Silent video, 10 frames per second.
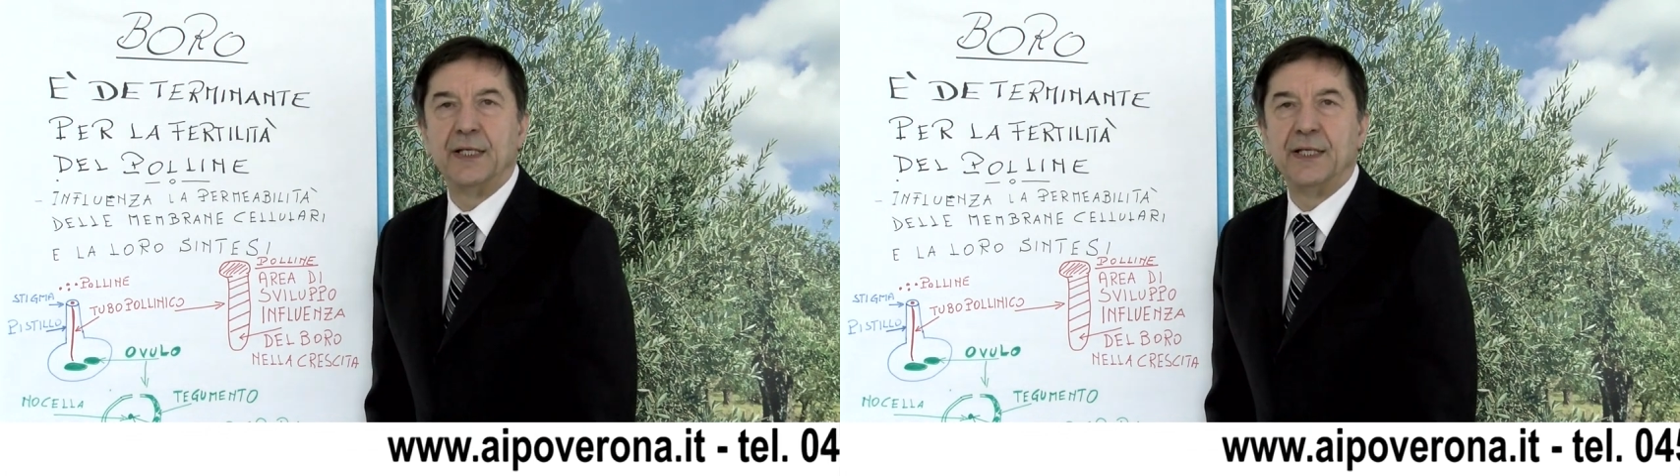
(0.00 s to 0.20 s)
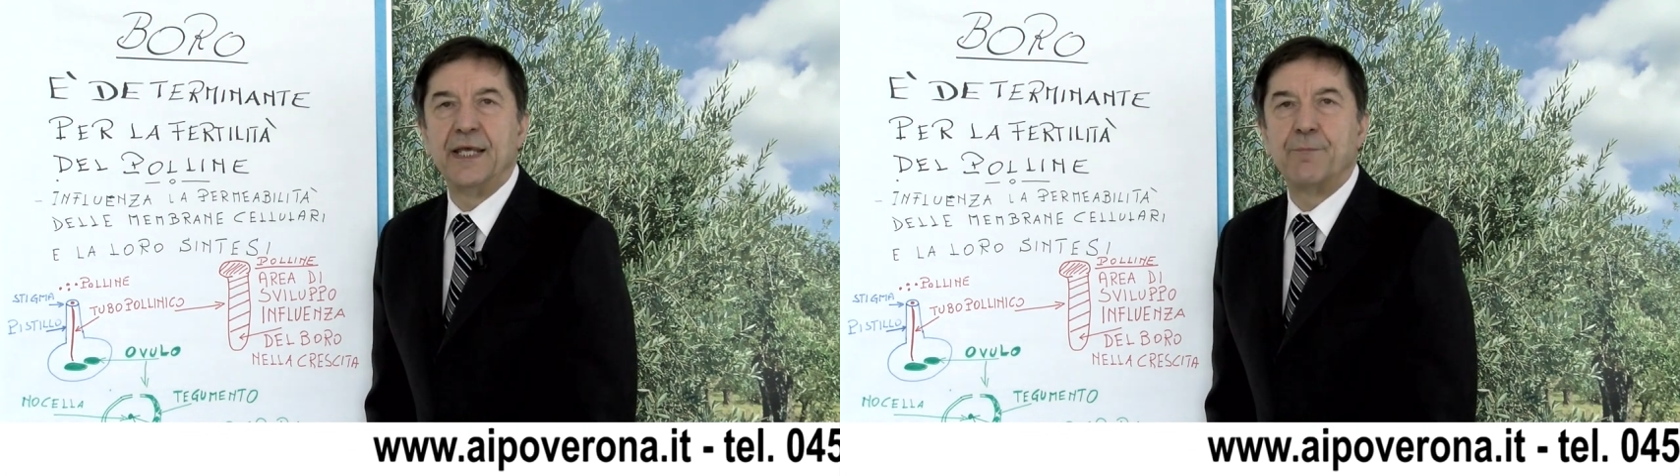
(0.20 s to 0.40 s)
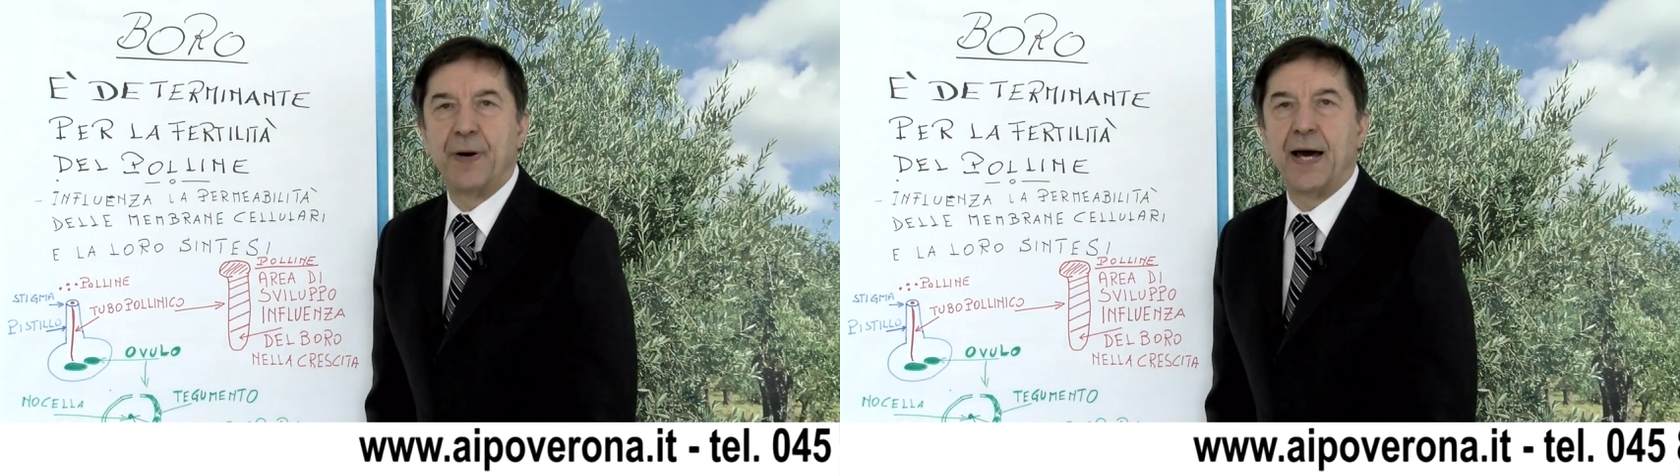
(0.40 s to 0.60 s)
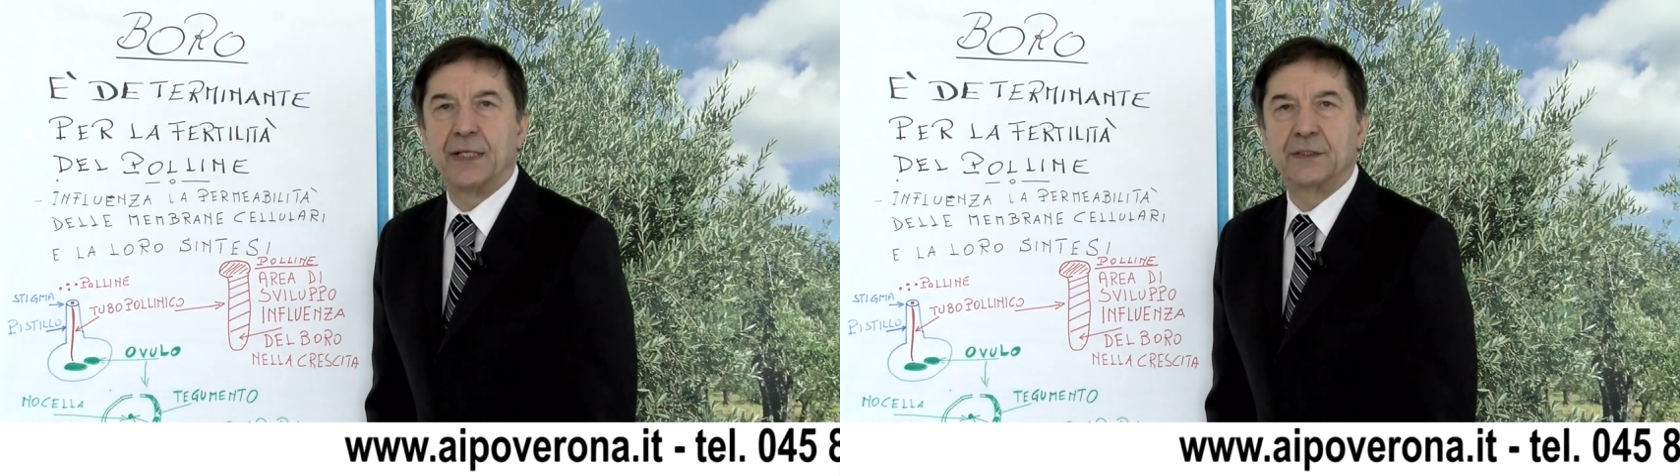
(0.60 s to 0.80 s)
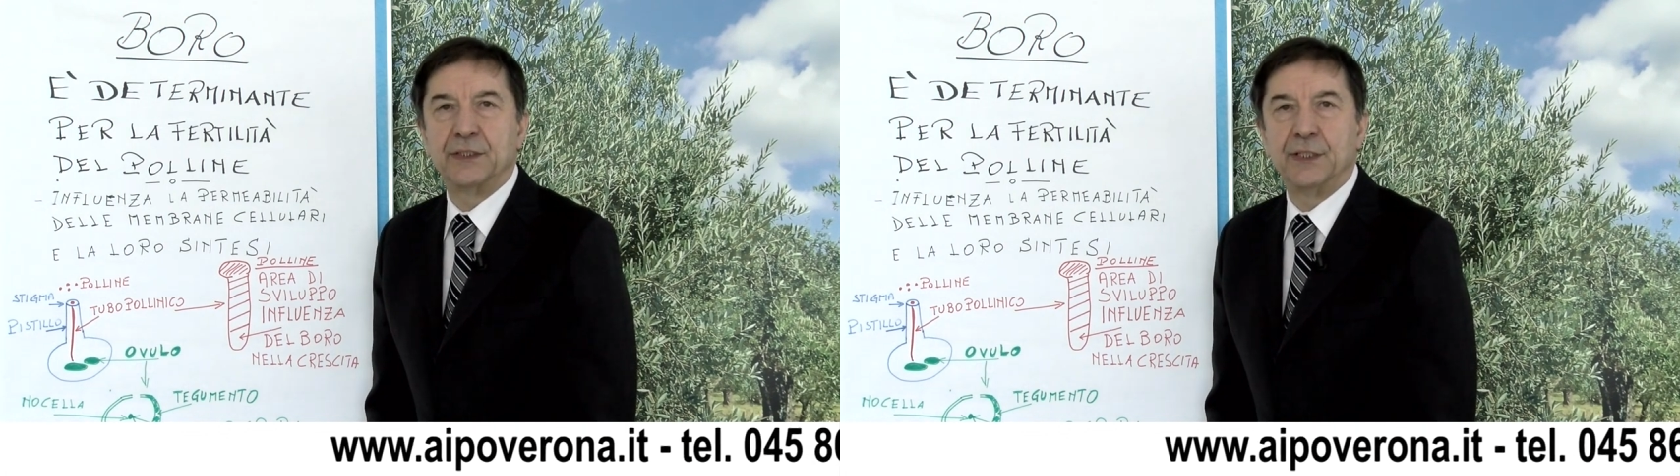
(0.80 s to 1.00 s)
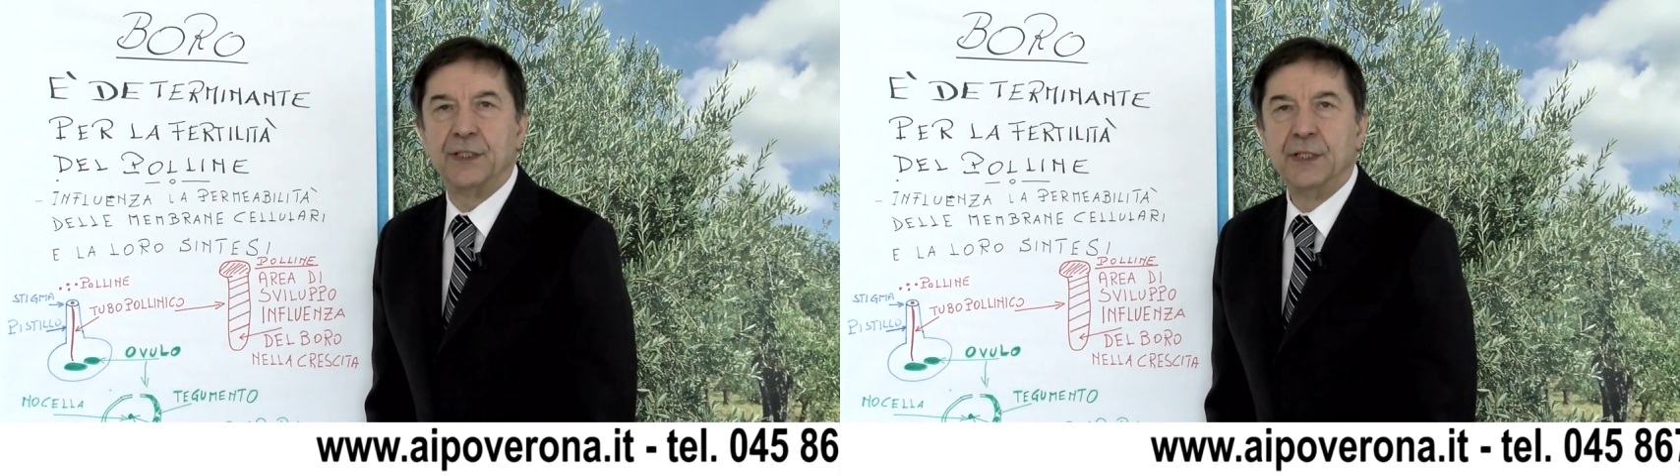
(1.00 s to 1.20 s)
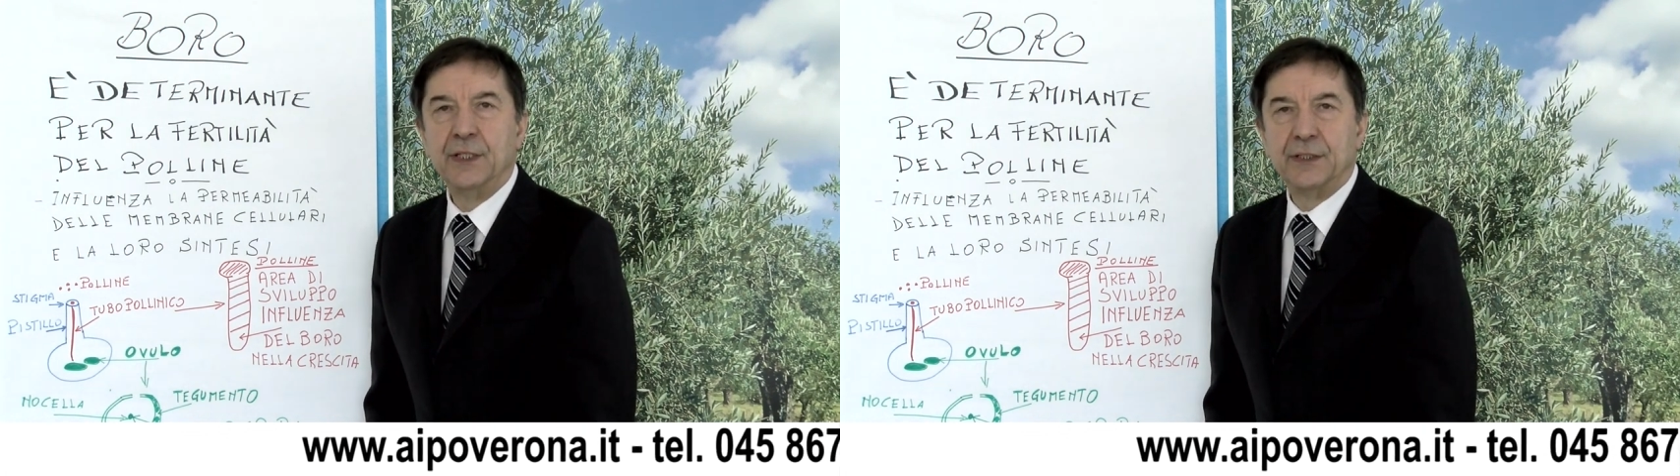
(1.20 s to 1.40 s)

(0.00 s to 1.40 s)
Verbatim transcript: le parti